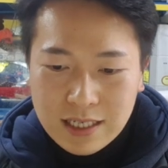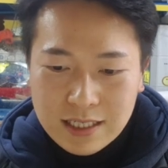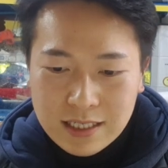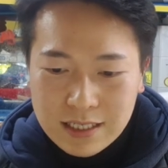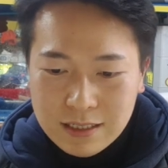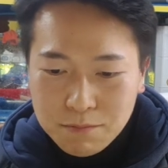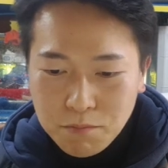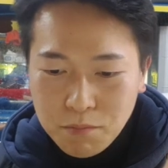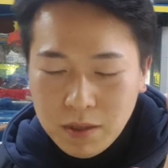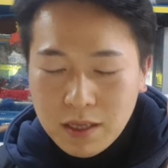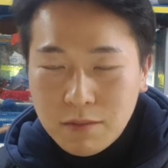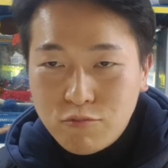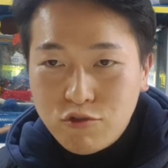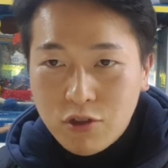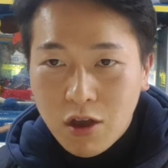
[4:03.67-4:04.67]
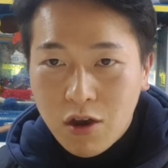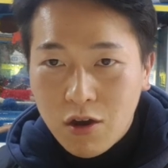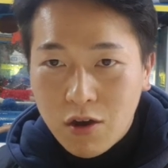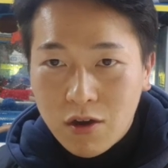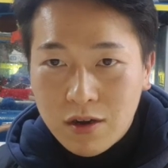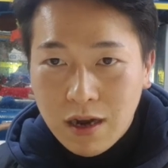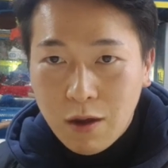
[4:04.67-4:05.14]
그
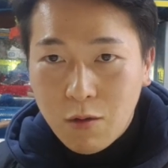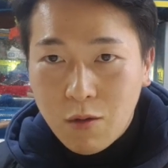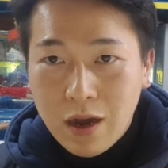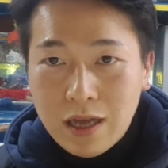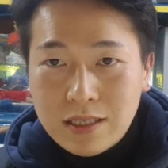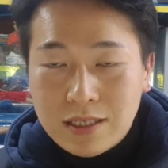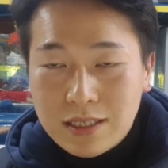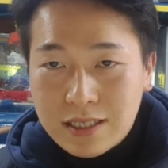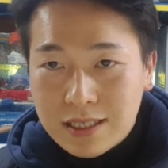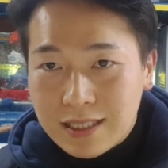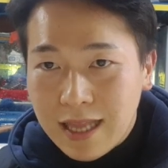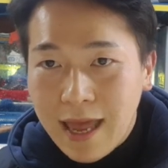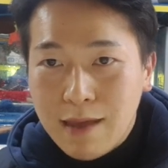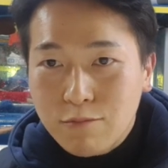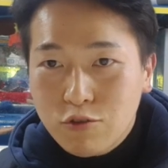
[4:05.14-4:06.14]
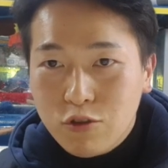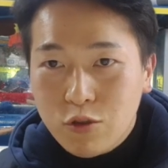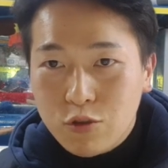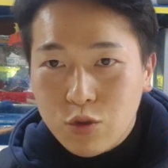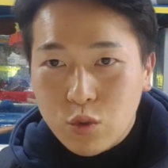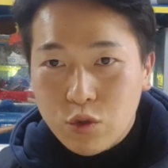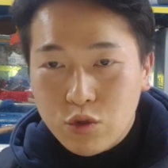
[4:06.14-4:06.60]
피문어라고 하는 그 대문어
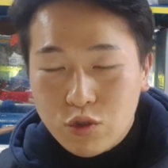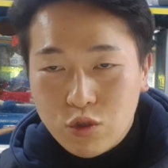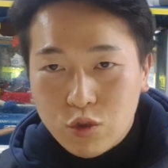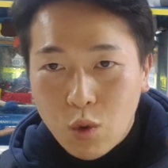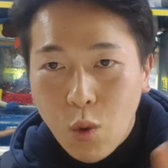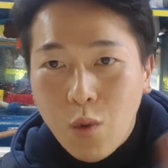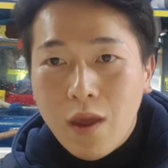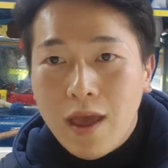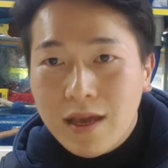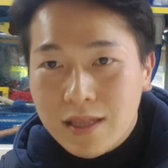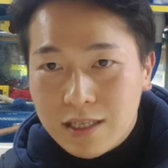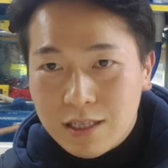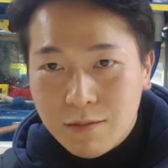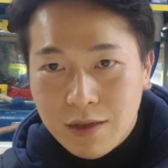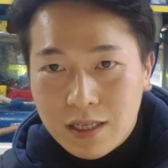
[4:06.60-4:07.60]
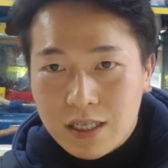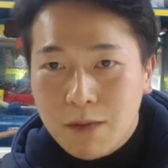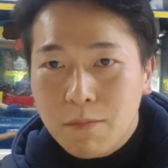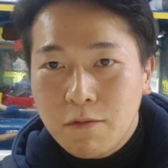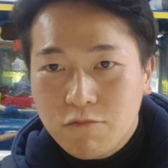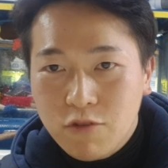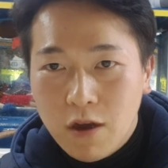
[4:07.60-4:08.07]
종류는 동해안에서 많이
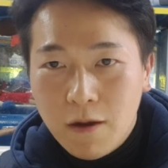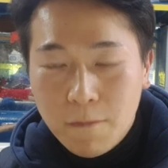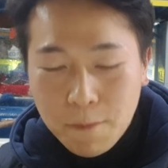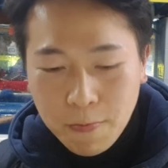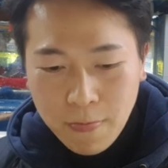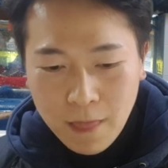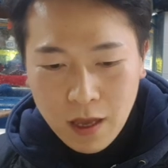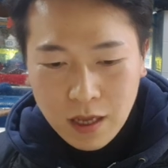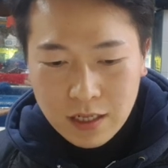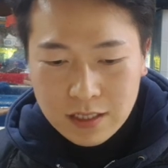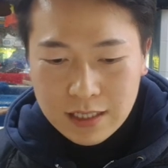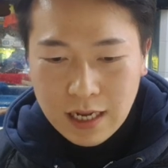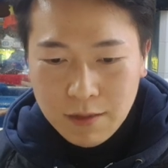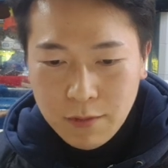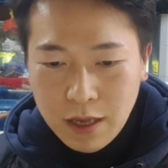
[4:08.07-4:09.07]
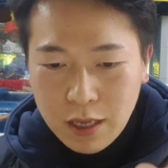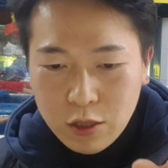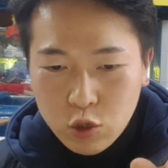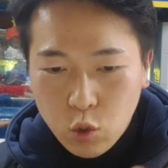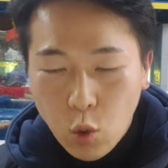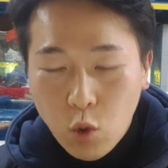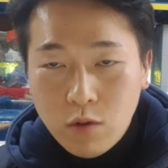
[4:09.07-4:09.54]
잡히고요. 그다음에
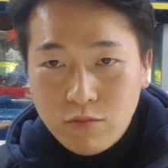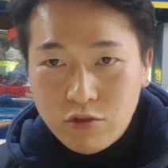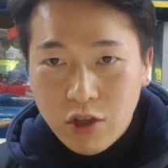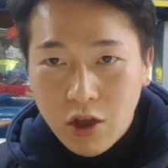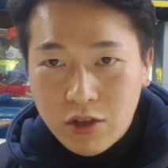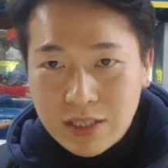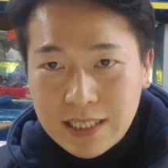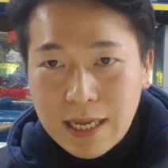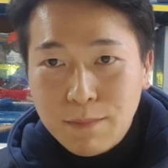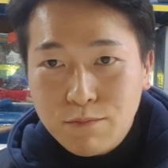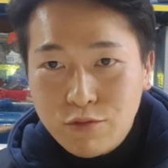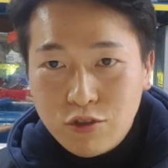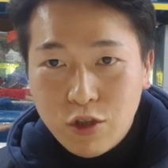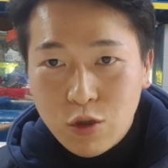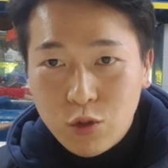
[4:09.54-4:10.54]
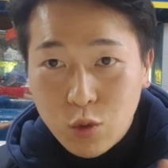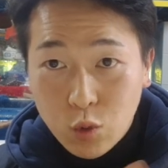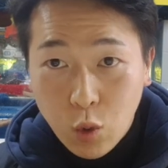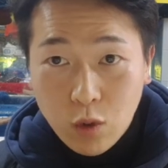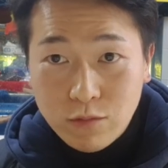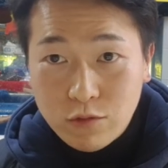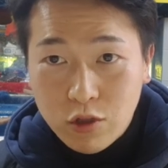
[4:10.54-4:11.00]
돌문어, 참문어도
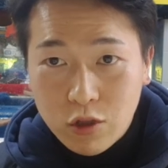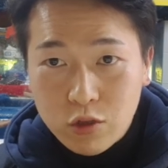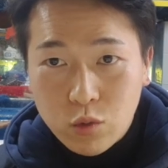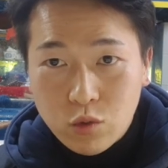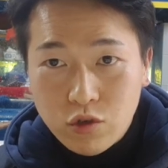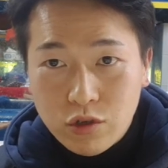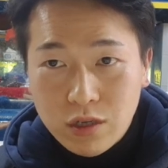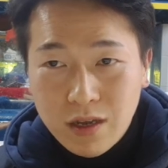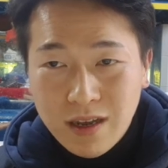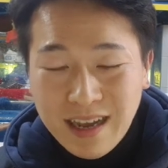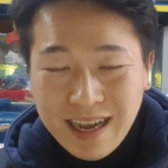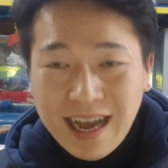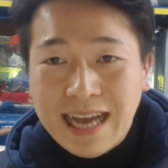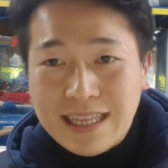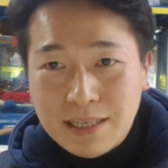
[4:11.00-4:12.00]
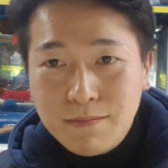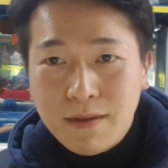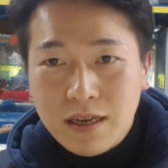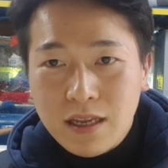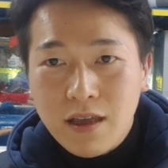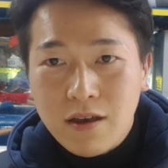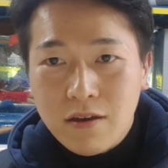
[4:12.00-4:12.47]
돌문어의 종류거든요. 그냥 같은
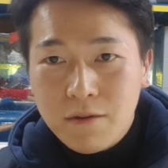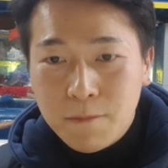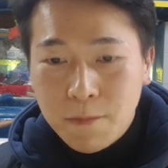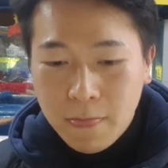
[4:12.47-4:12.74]
말이에요.